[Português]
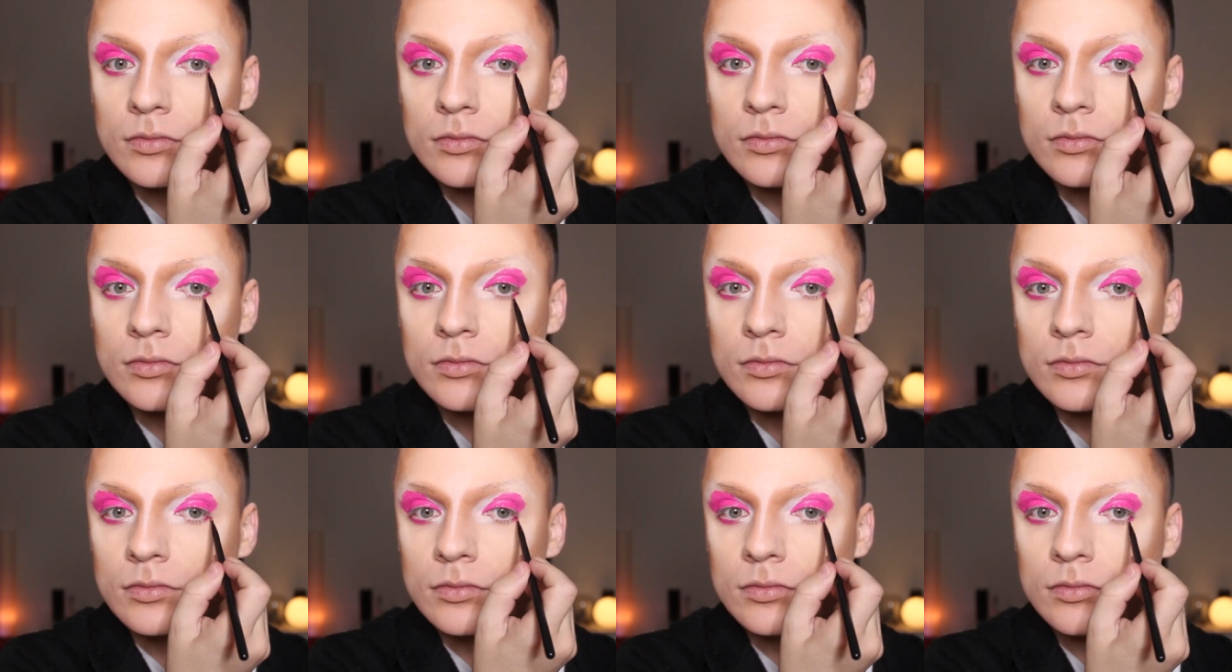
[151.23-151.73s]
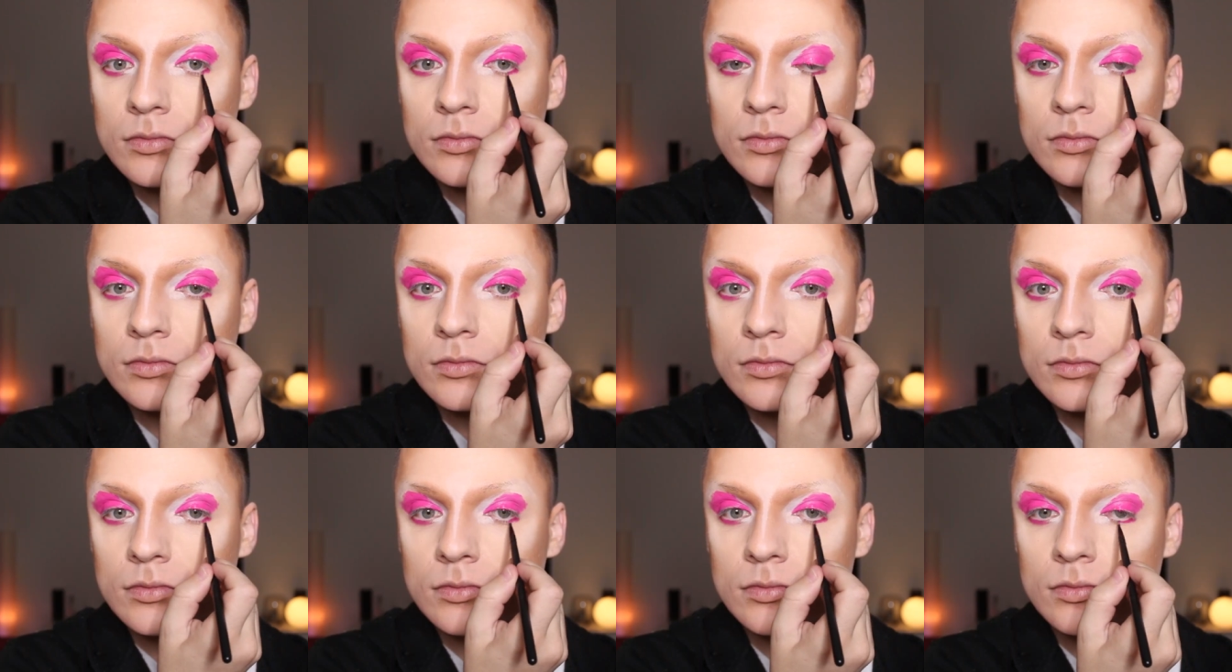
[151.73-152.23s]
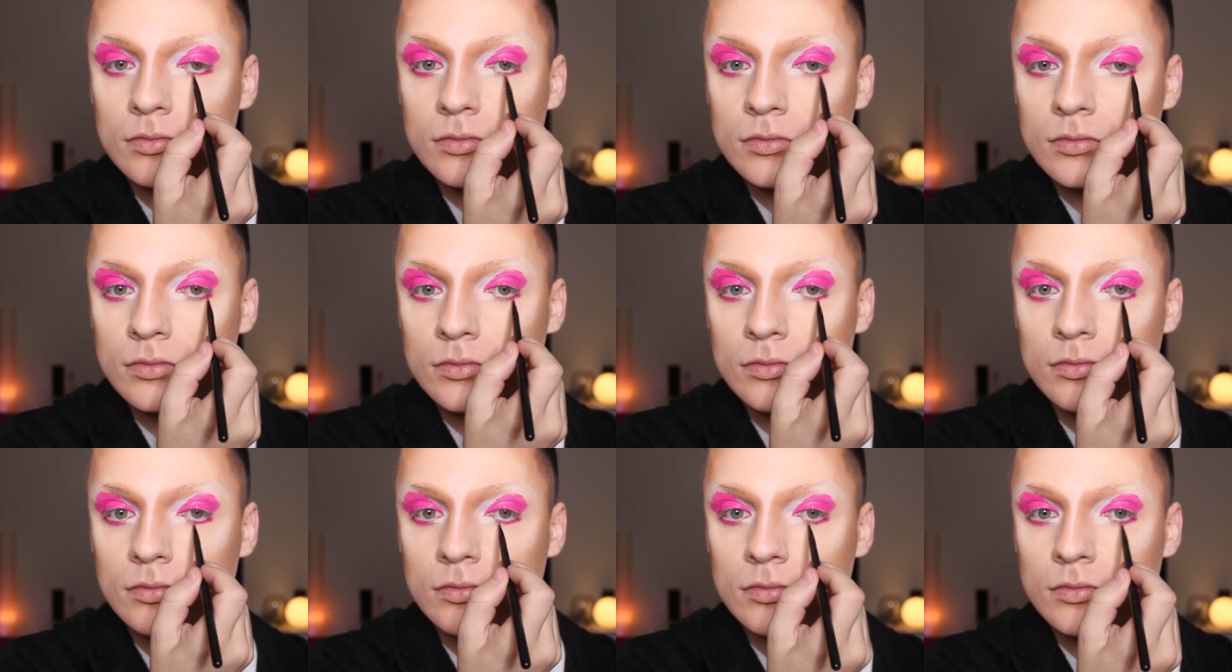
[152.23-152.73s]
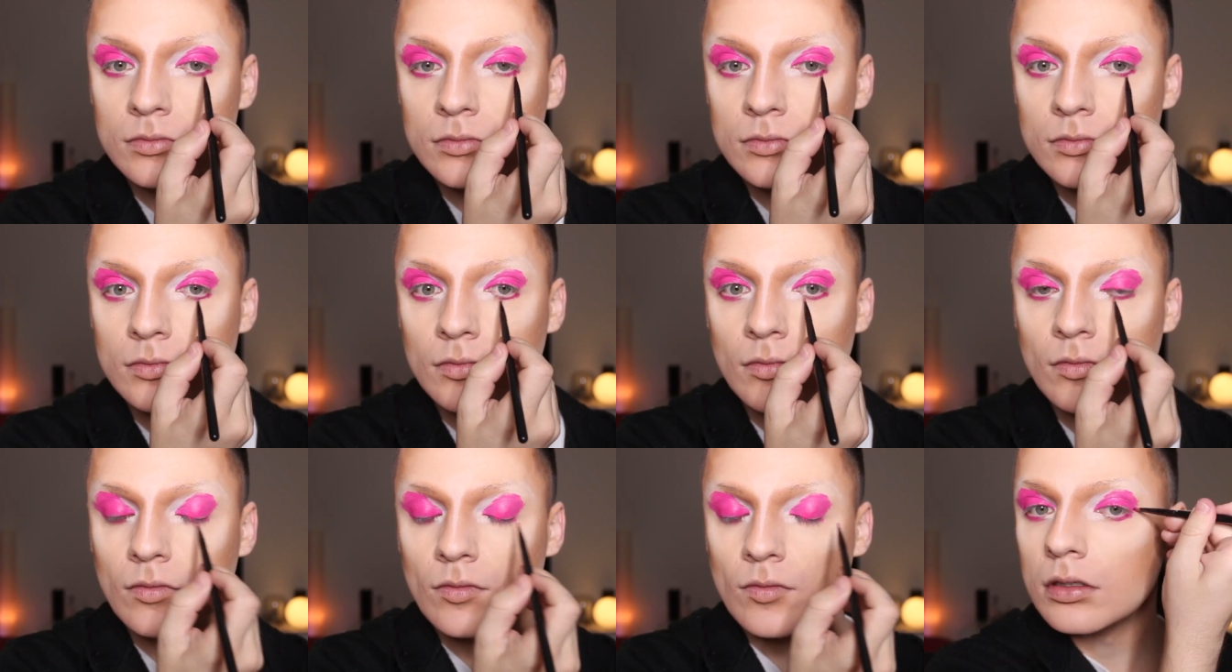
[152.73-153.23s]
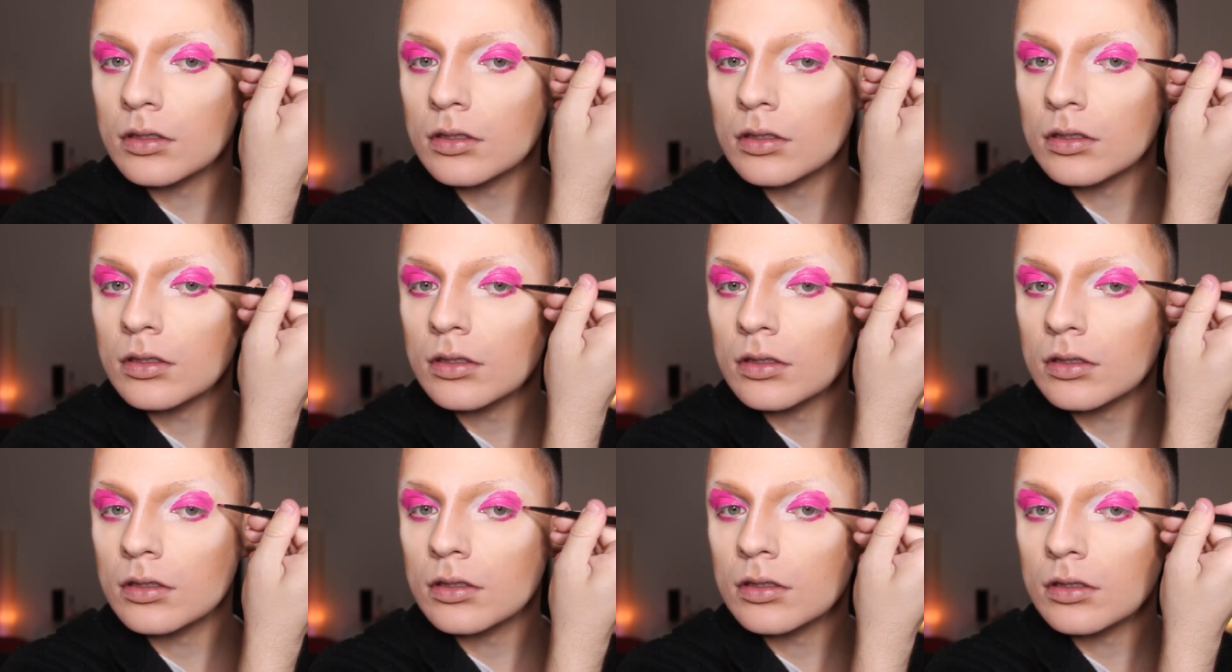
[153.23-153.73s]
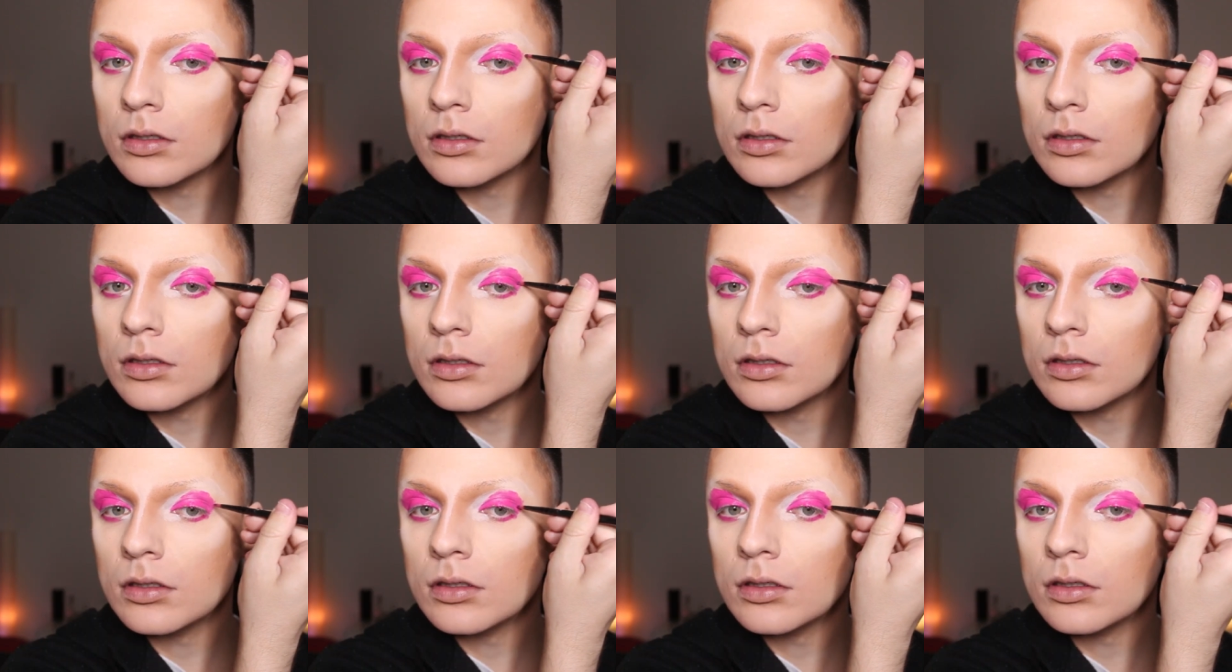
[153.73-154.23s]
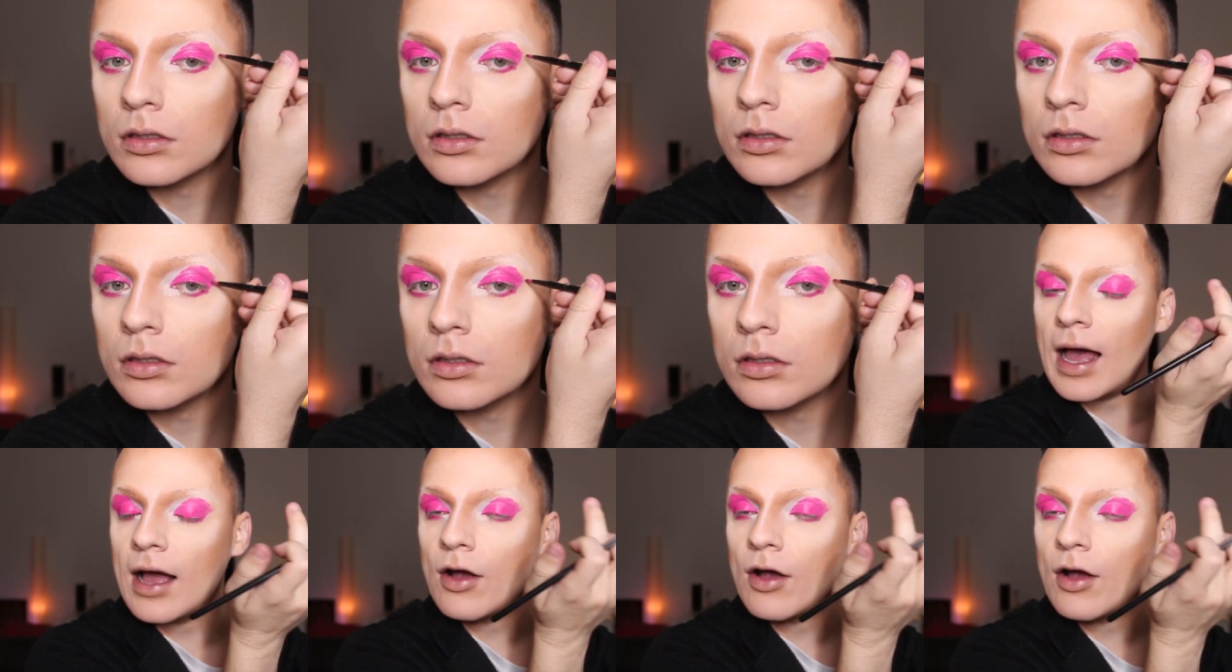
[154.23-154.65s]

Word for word: eu quero pink no meu olho todinho.